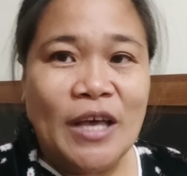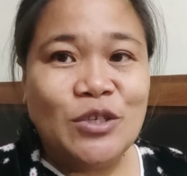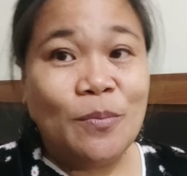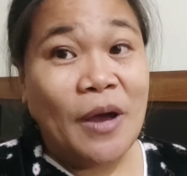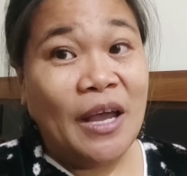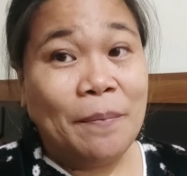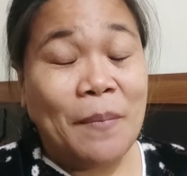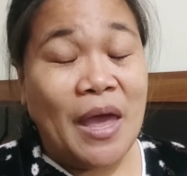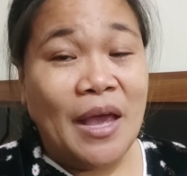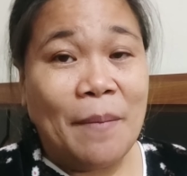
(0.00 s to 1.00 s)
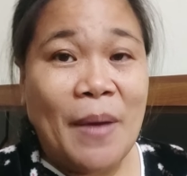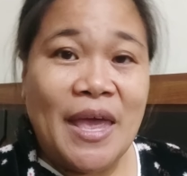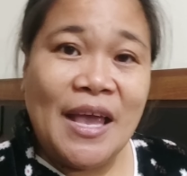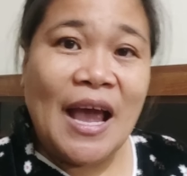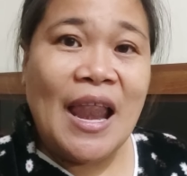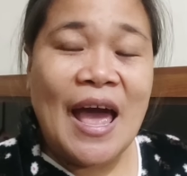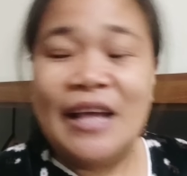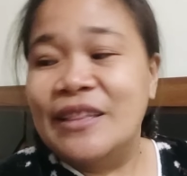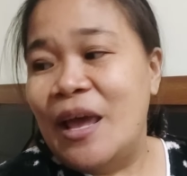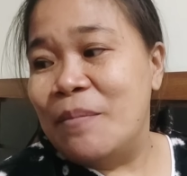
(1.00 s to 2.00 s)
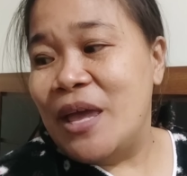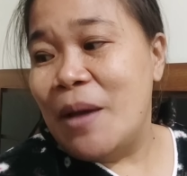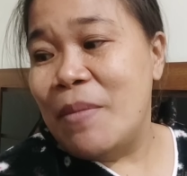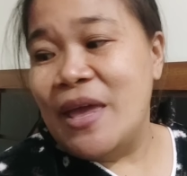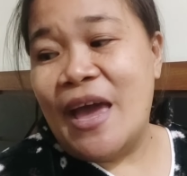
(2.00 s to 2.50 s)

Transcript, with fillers: So hanggang doon na lang din yung ating video for today